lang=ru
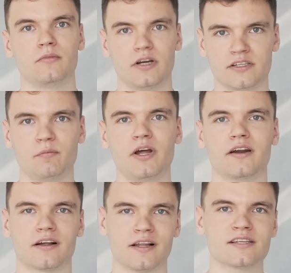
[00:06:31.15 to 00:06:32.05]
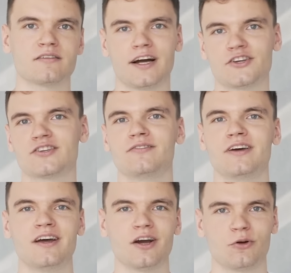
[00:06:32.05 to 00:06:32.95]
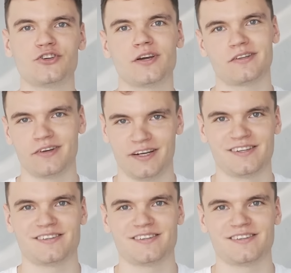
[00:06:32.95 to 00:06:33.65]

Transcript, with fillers: экземпляры класса в качестве ключей в словаре.